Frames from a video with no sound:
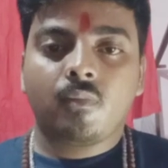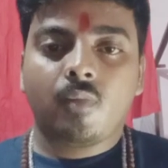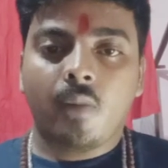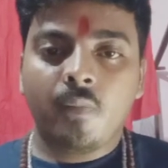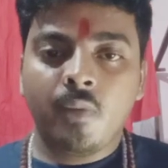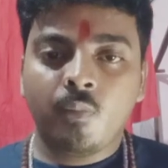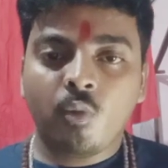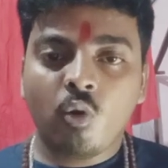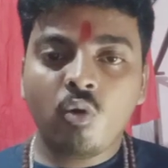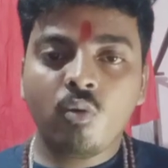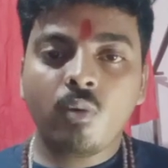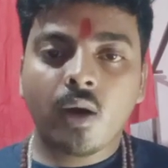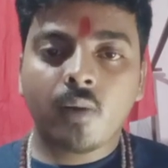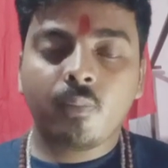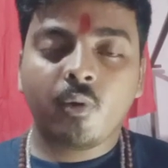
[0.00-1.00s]
আমি
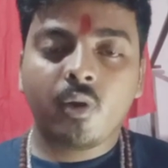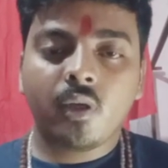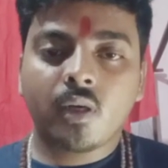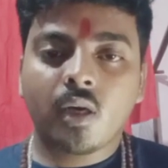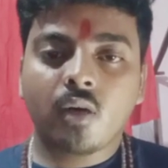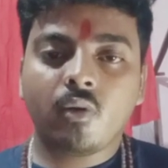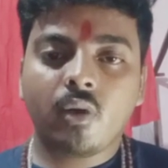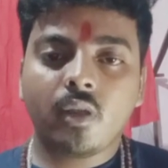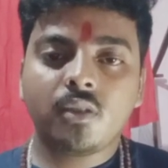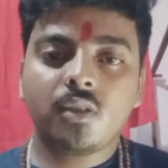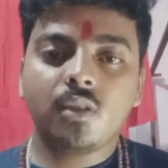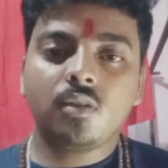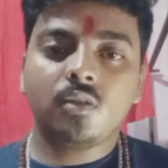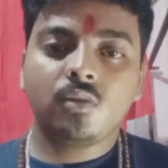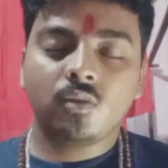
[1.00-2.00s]
বহুবার পরীক্ষা করেছি
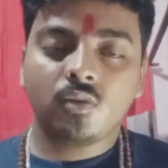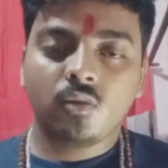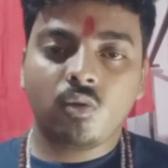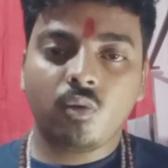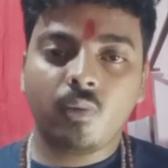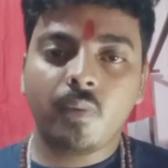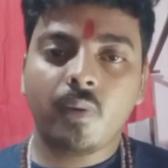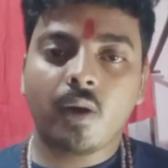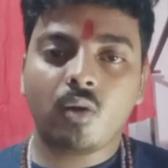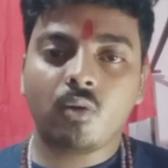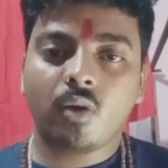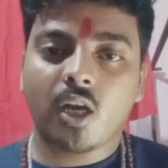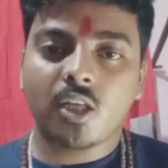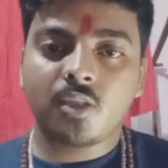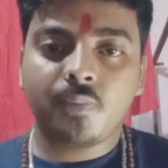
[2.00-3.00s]
খুবই ভালো
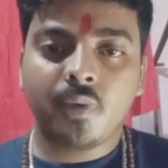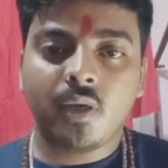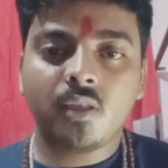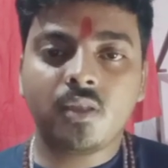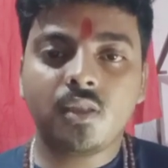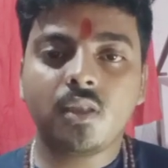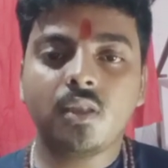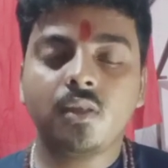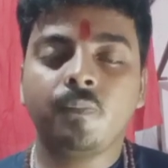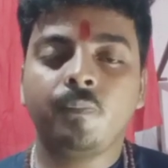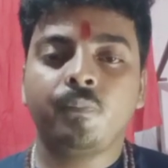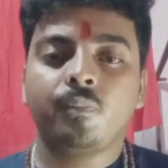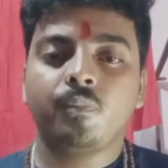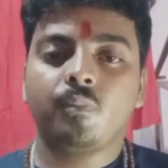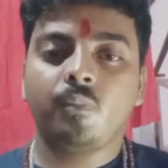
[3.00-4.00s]
কাজ পেয়েছি
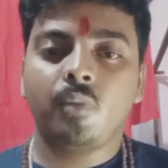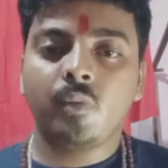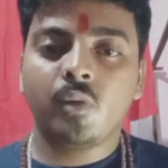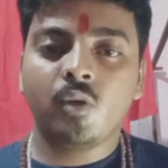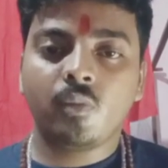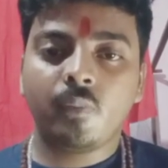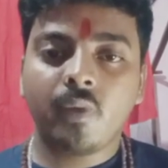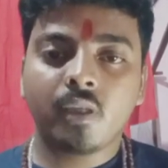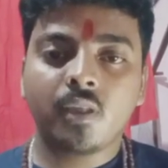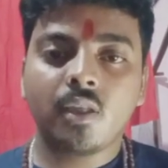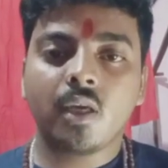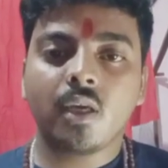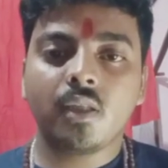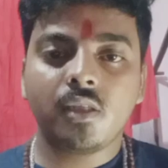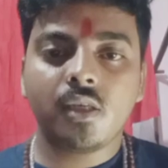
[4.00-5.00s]
বিভিন্ন
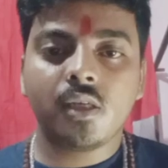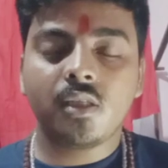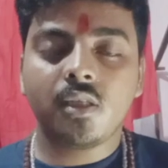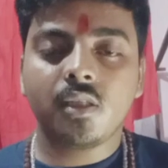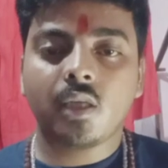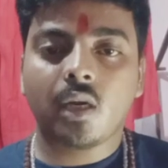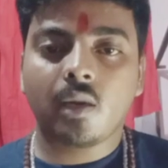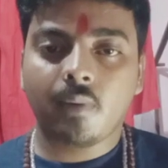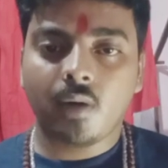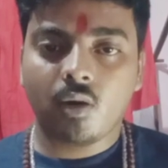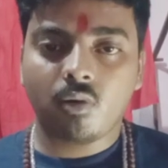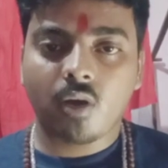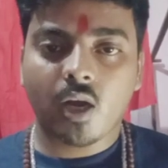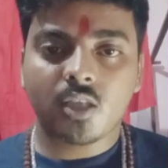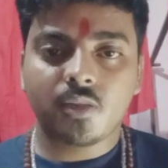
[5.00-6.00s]
ব্যক্তিকে দিয়েছি তারা ভালো
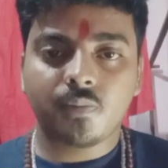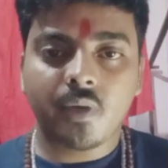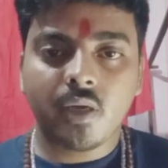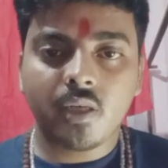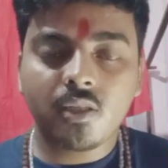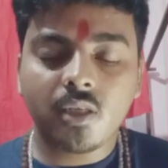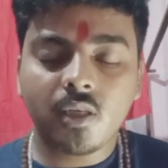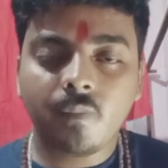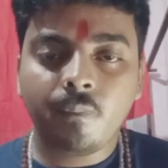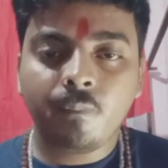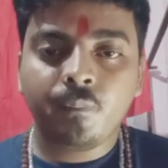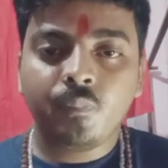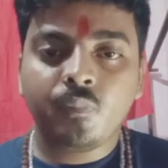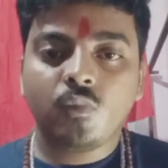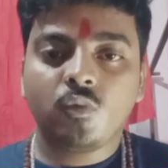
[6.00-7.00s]
কাজ পেয়েছে
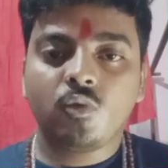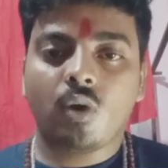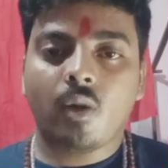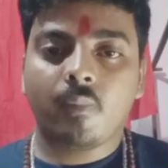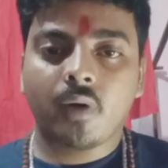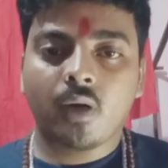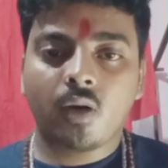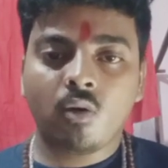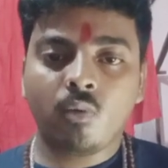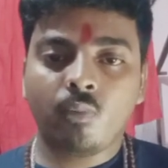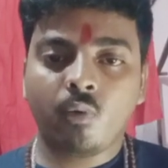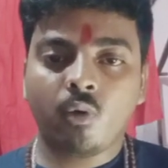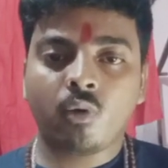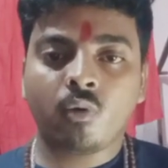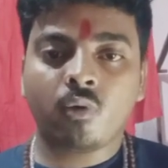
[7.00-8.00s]
তো আপনারাও
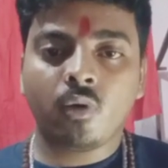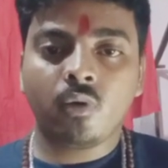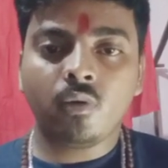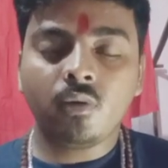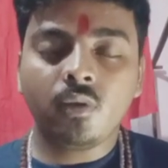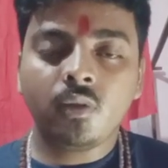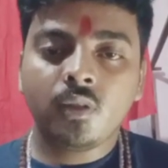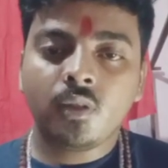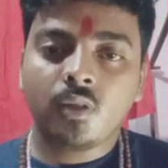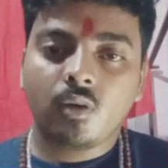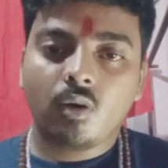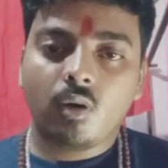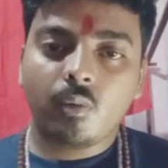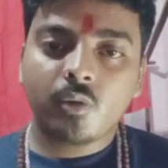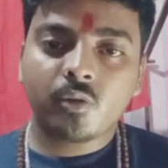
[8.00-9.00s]
প্রয়োগ করুন
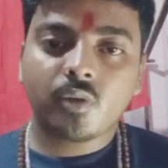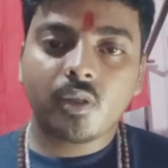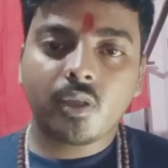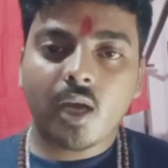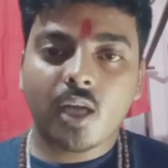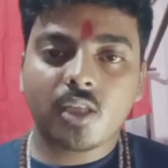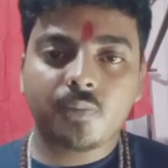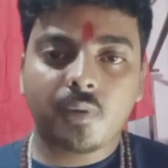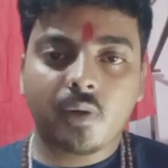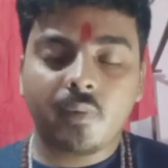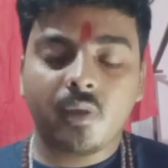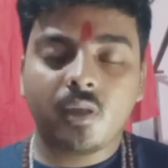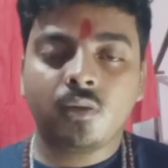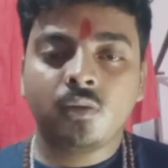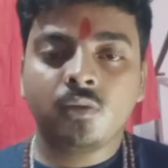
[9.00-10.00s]
অবশ্যই কাজ
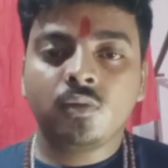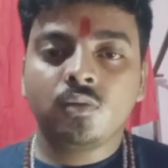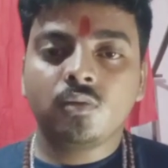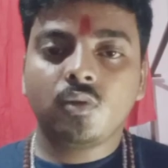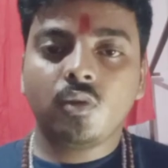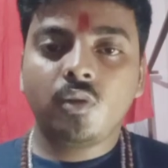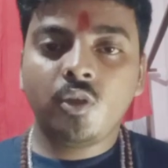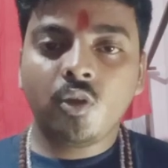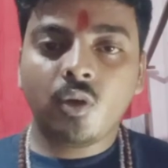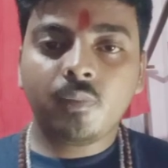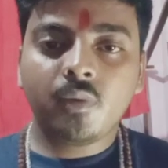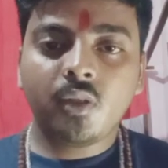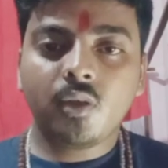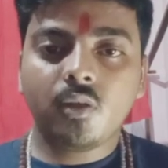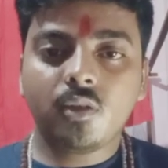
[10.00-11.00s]
পাবেন তো
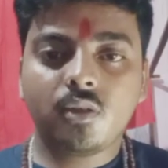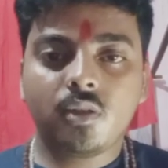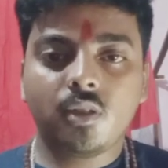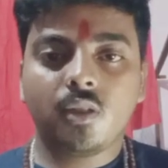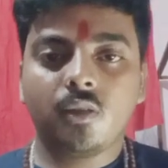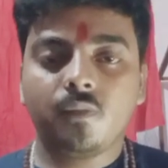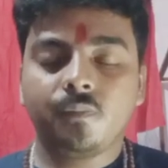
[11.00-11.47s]
নিয়মটি হচ্ছে